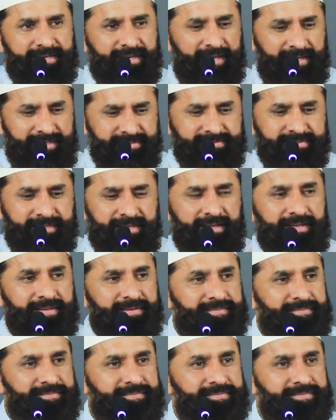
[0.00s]
चखा है इस
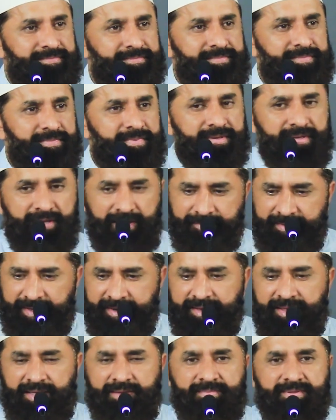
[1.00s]
तरह ये
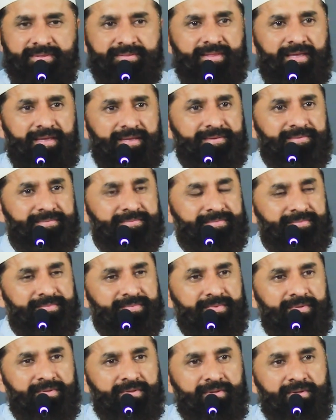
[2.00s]
हमारे यहाँ ही बनता है
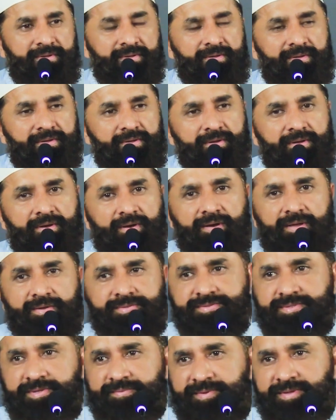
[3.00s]

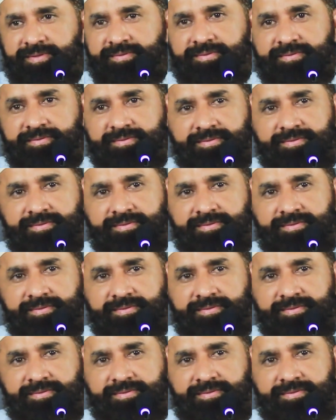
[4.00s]
अच्छा भाई